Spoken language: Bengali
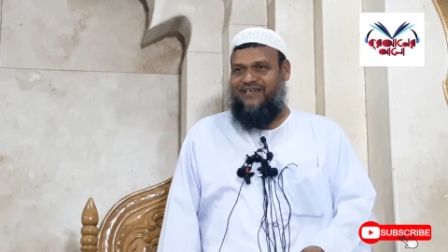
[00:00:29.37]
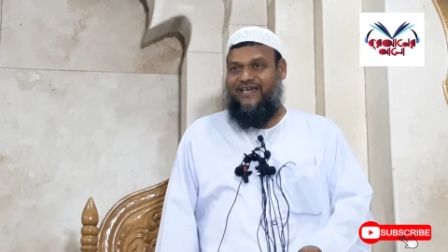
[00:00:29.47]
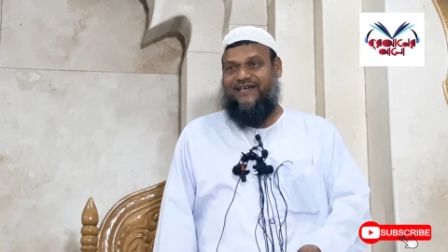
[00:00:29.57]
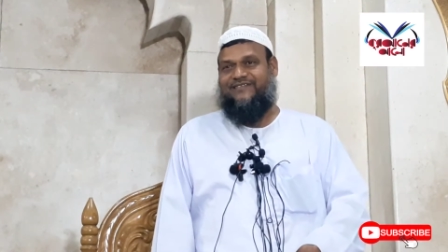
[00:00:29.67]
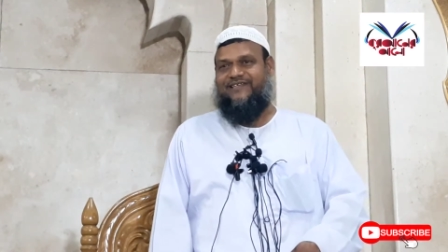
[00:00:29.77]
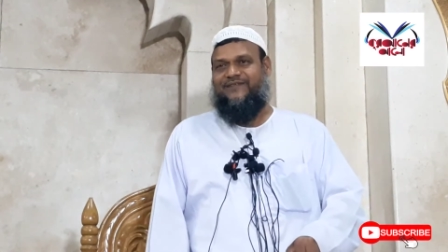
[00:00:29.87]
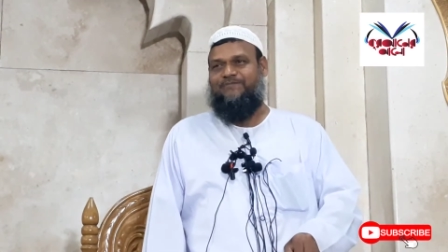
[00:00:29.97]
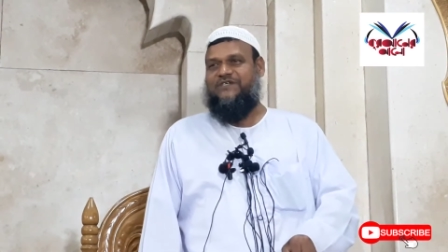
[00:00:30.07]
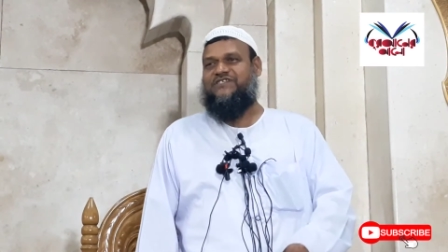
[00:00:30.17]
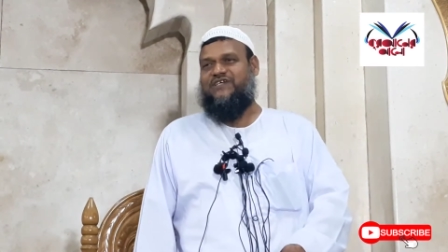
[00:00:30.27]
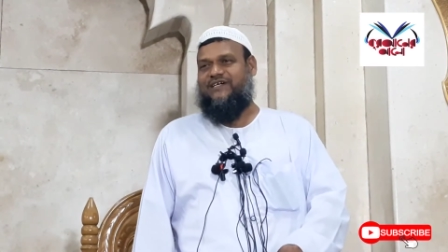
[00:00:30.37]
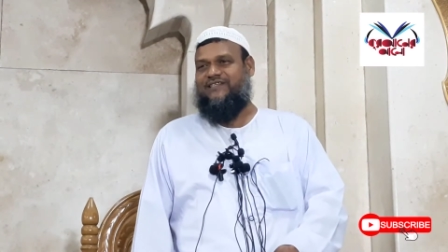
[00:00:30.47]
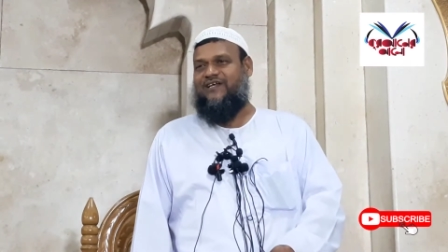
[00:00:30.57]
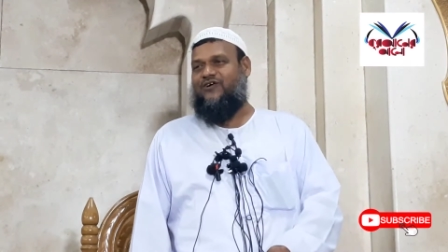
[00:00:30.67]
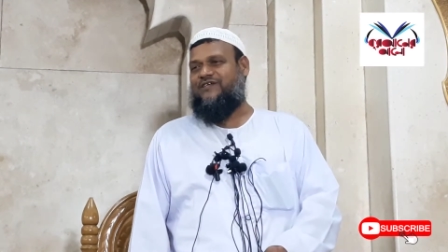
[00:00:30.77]
একদিন বিশ
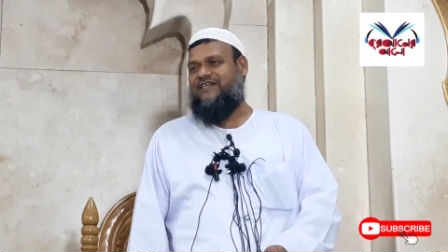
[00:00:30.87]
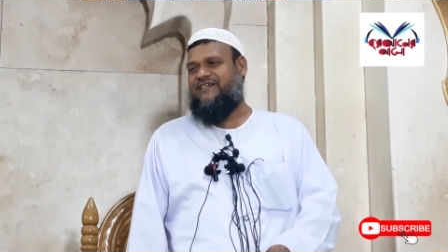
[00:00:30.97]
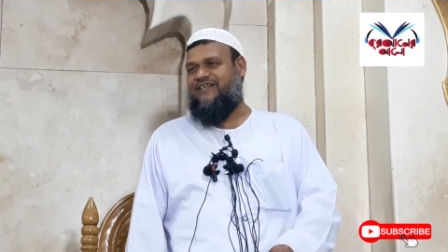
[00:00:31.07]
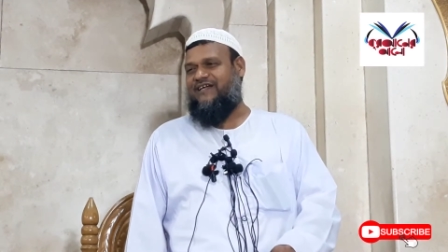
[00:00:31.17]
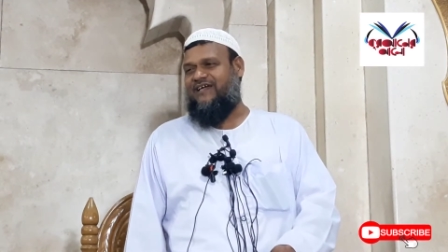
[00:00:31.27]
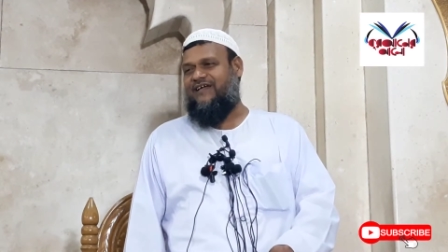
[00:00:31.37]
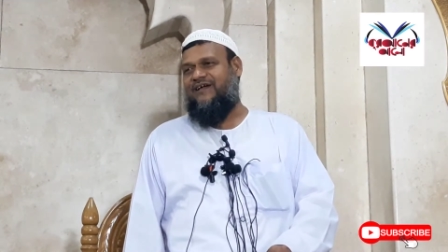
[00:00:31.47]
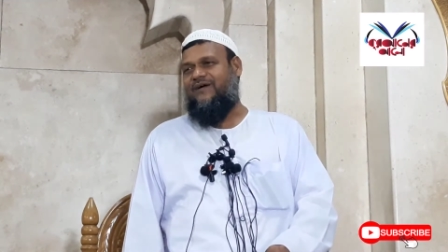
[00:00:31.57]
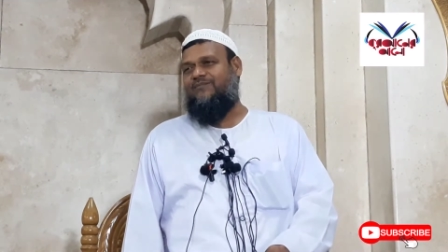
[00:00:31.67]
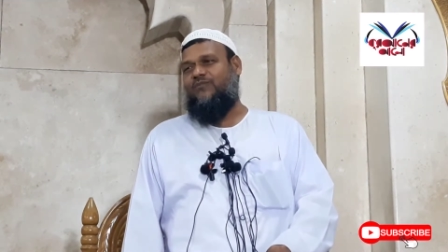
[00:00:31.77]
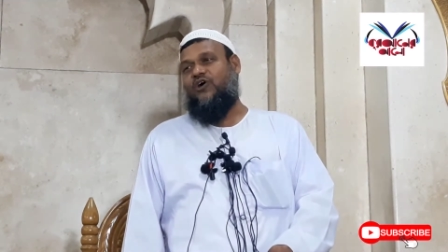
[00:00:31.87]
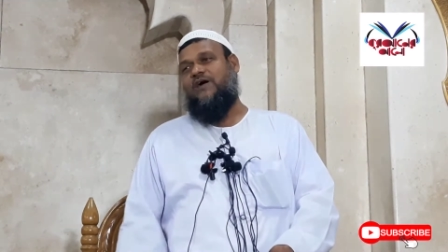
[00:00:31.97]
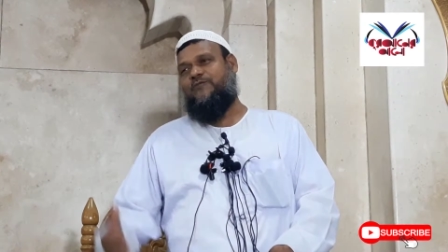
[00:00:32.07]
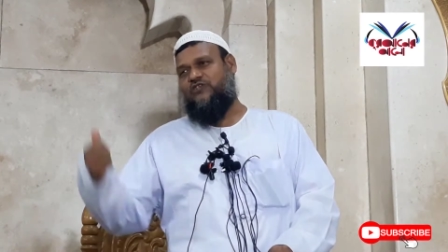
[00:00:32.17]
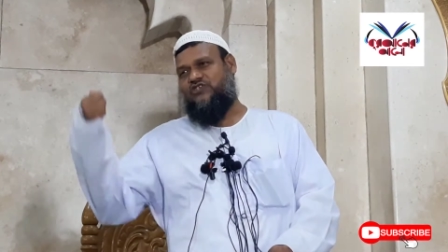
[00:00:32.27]
টাকাতে লটারি কিনলে
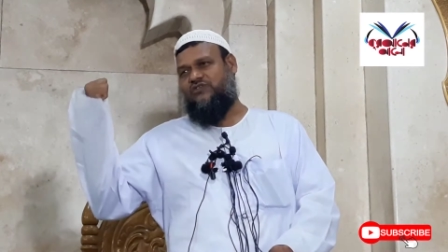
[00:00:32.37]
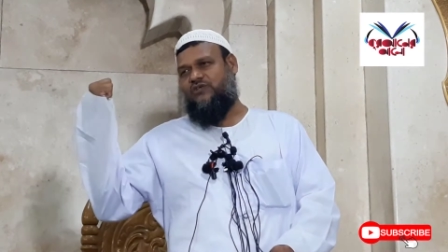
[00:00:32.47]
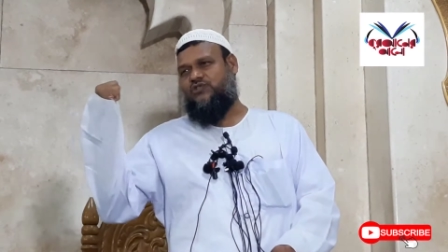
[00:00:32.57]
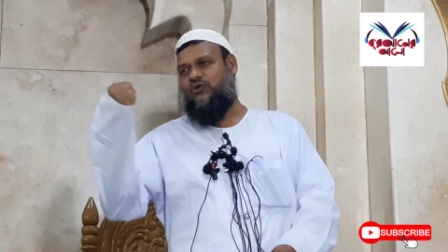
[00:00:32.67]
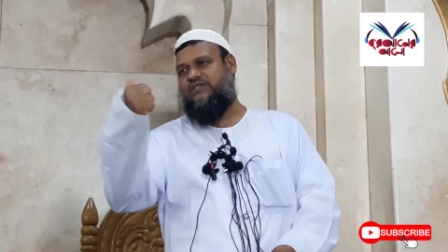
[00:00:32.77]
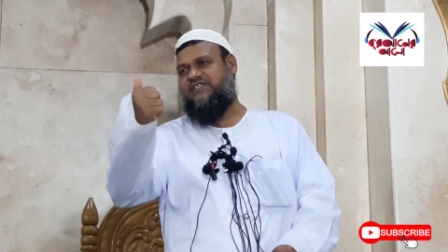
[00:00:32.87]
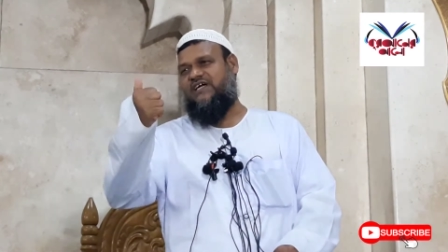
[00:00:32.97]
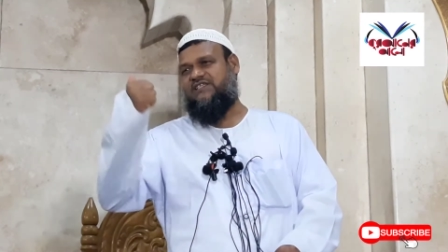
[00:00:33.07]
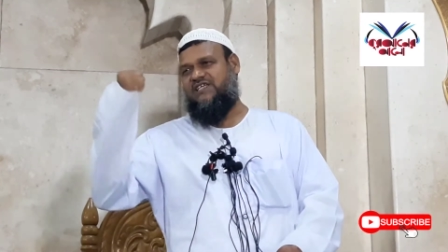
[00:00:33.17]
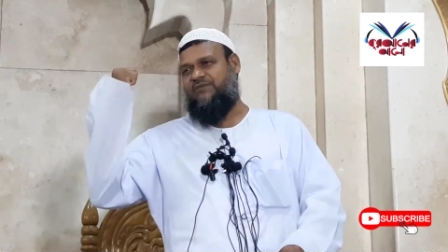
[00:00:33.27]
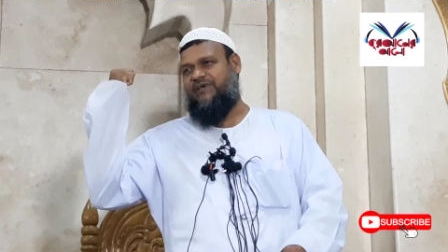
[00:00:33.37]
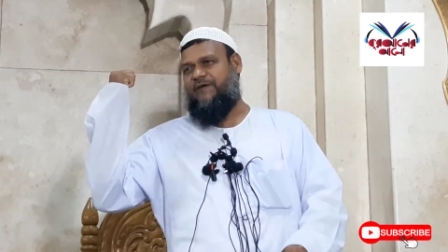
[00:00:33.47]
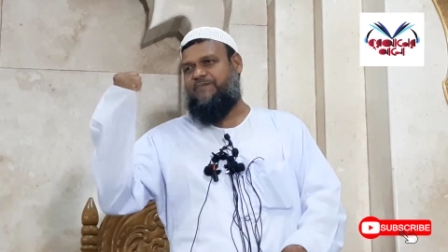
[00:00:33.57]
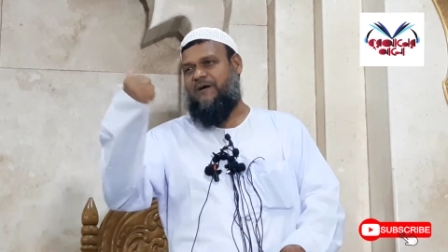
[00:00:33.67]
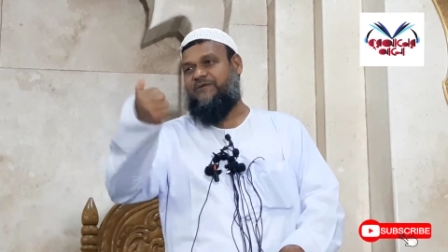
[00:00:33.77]
মরা পর্যন্ত ঝুলতে থাকতে হবে
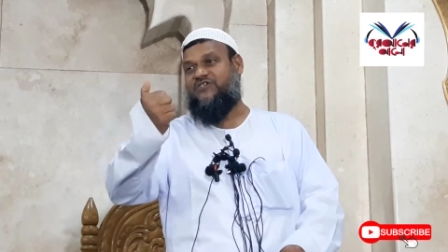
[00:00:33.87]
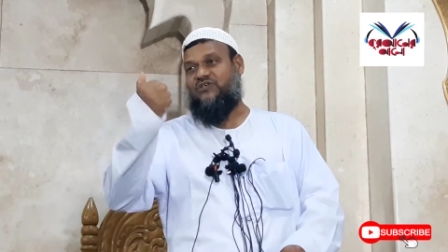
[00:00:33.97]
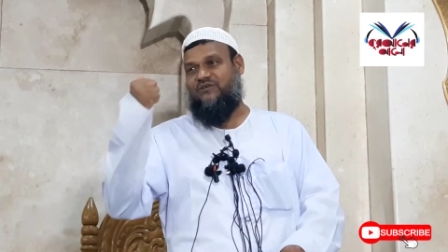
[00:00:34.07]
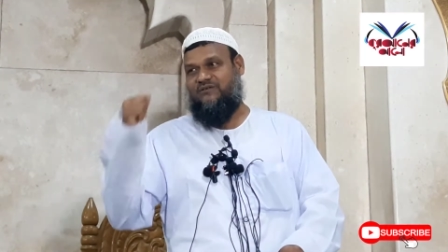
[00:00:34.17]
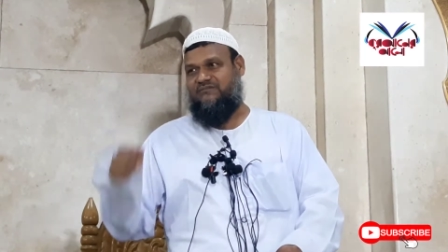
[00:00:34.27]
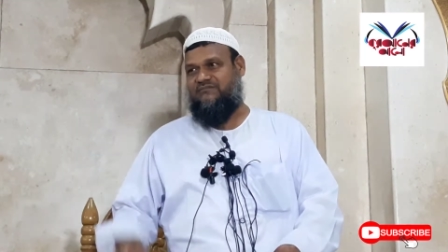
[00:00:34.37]
এই পাপের জন্য